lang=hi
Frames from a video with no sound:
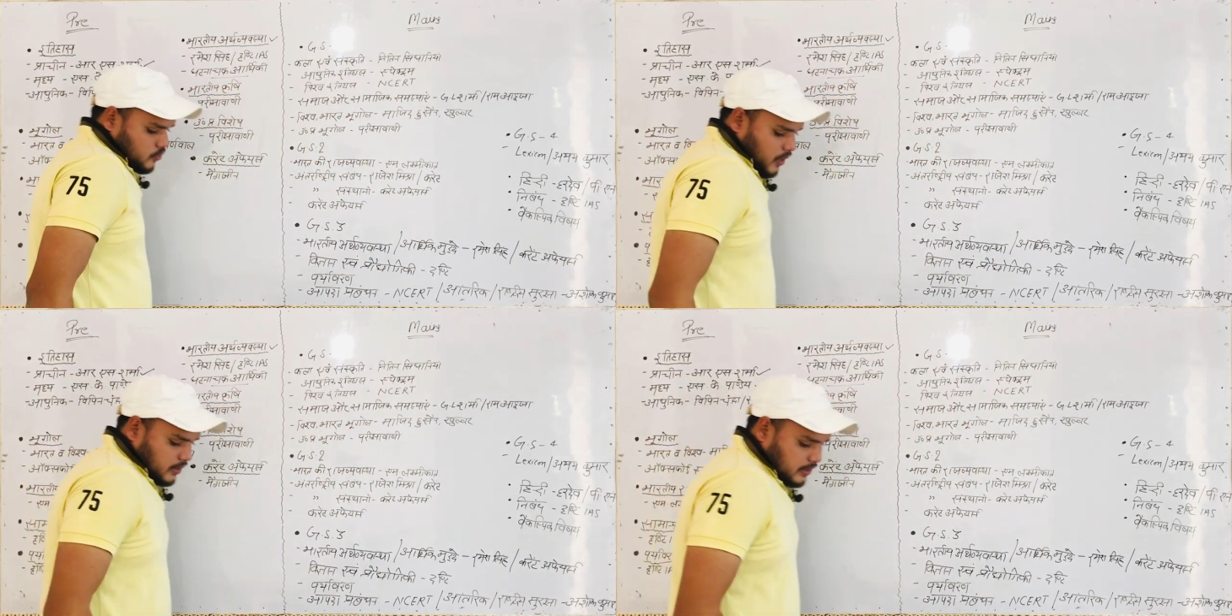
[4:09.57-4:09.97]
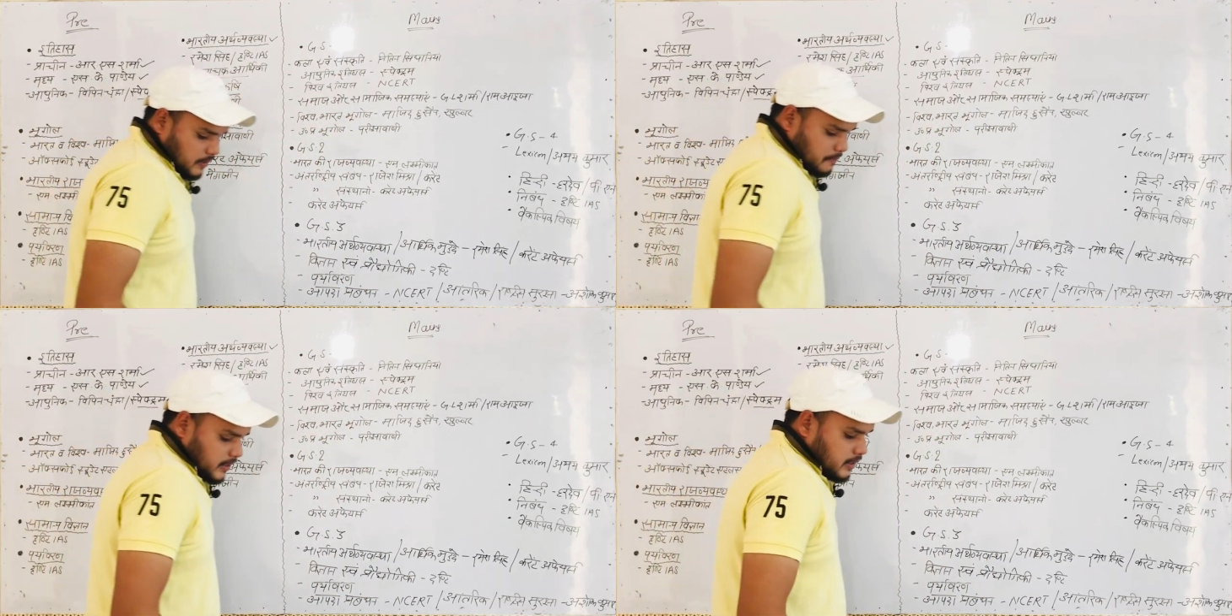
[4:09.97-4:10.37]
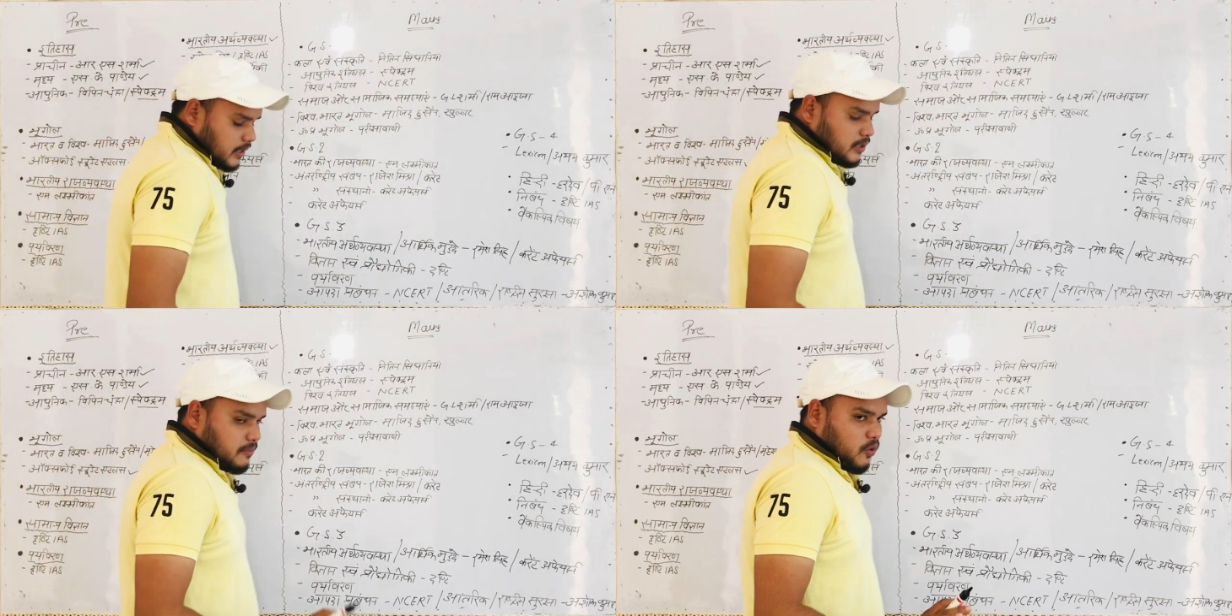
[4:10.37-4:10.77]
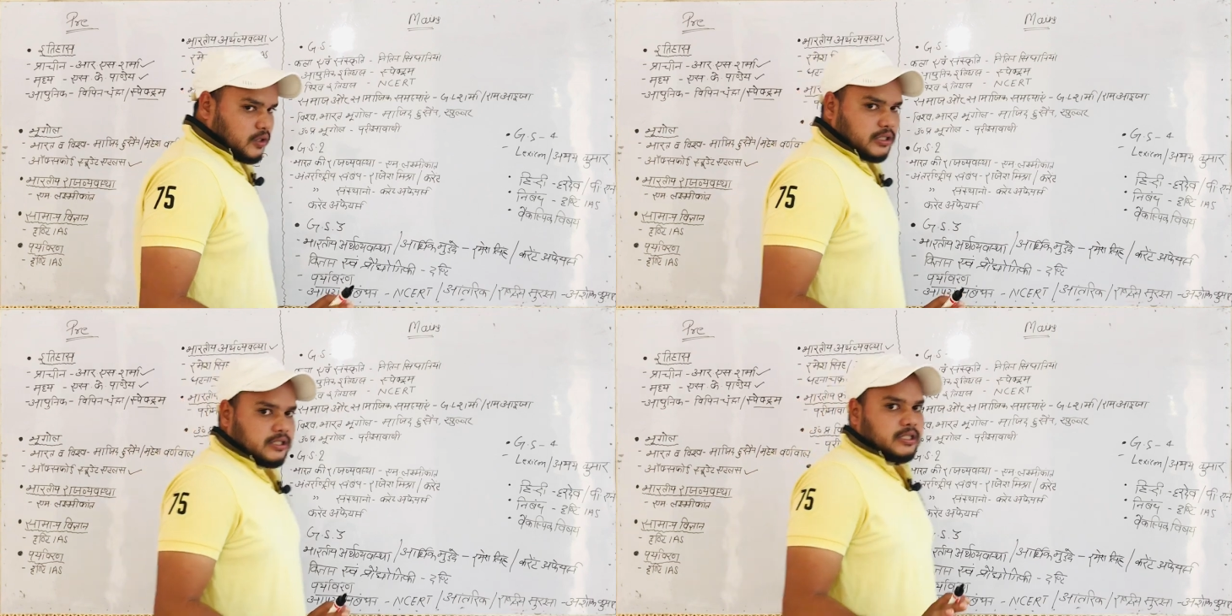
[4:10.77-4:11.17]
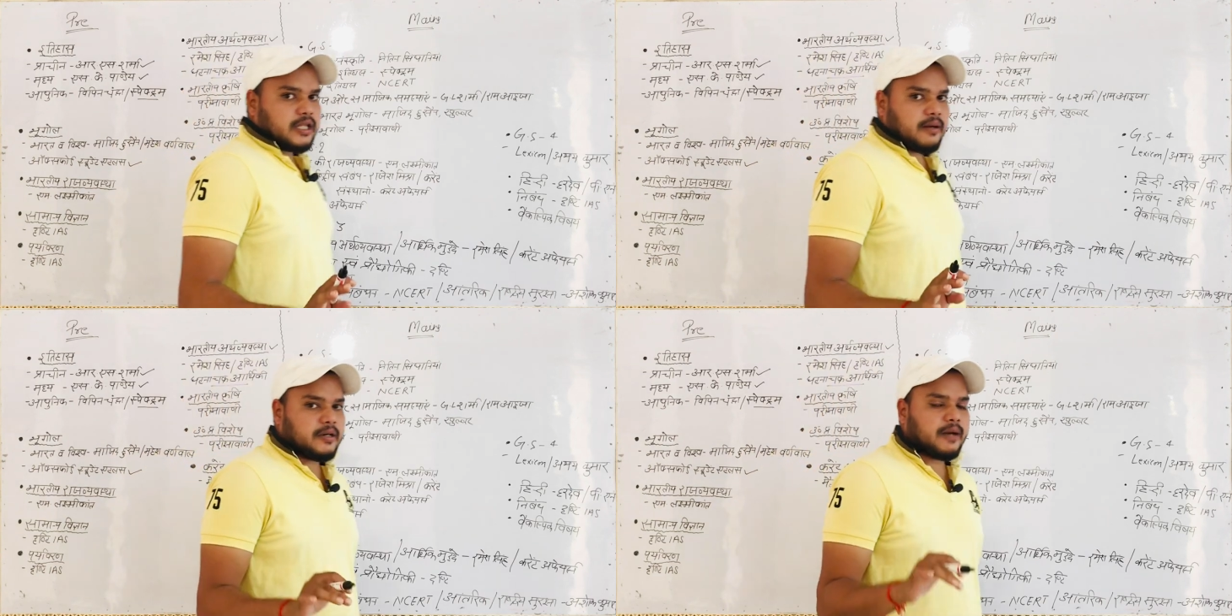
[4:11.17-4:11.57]
जो आती है प्री के लिए बहुत अच्छी
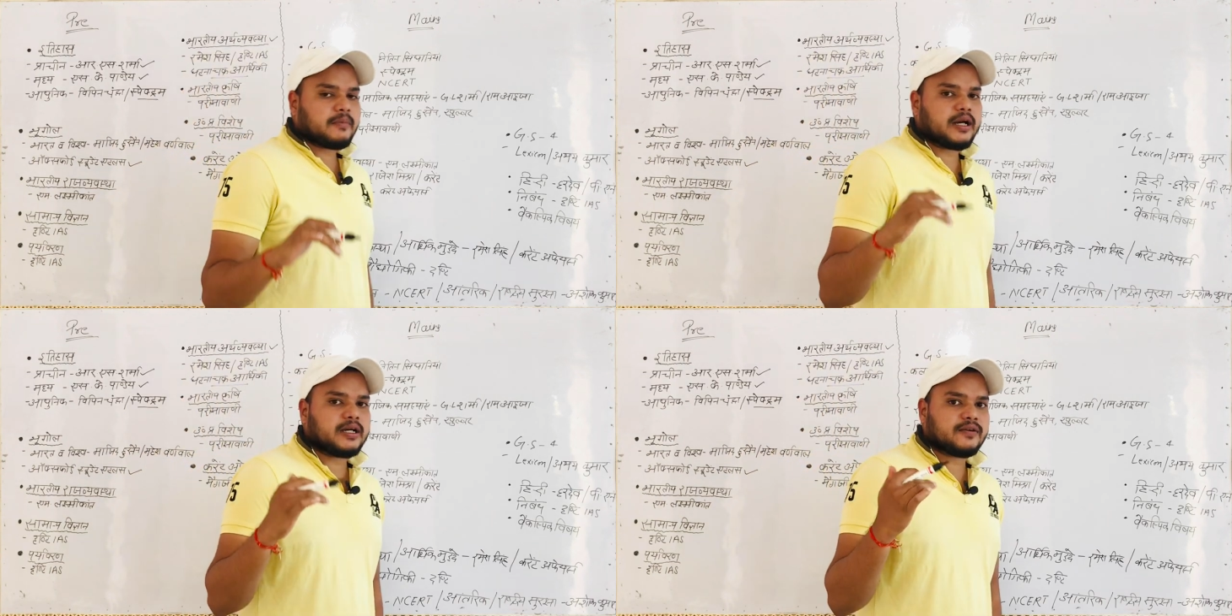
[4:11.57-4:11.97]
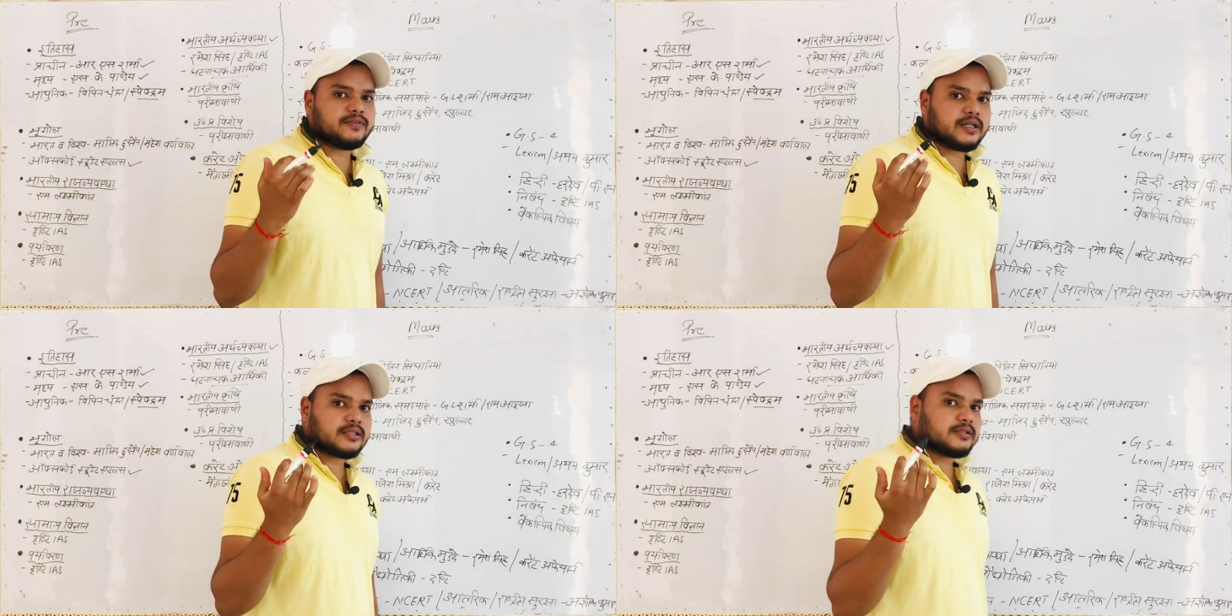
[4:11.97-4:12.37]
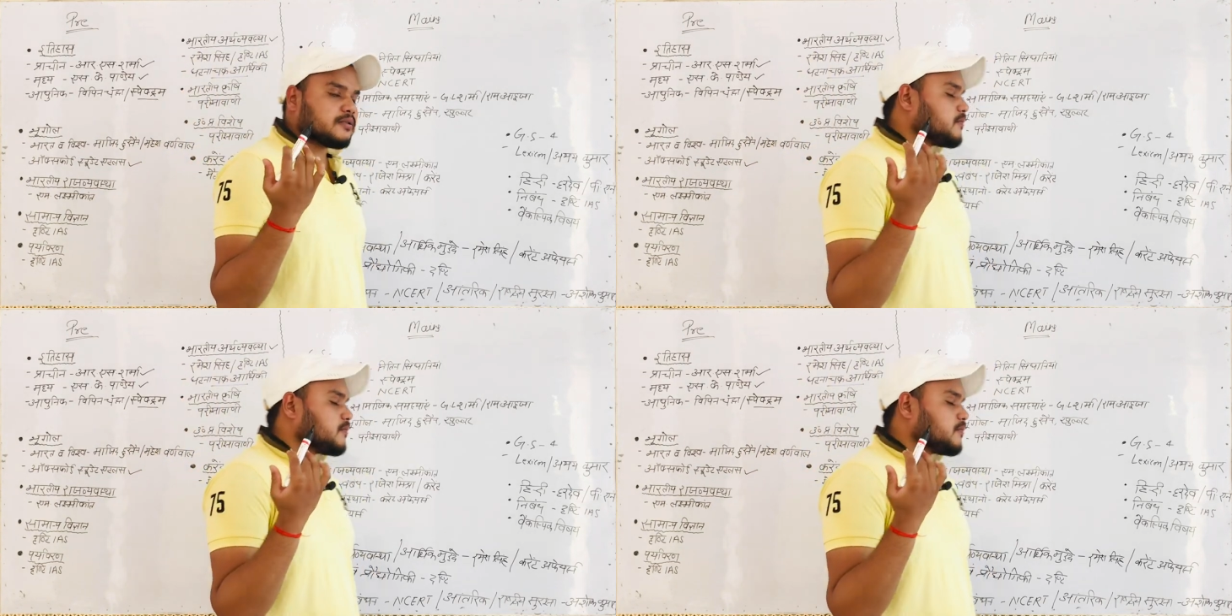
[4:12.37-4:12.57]
किताब है आप करंट अफेयर्स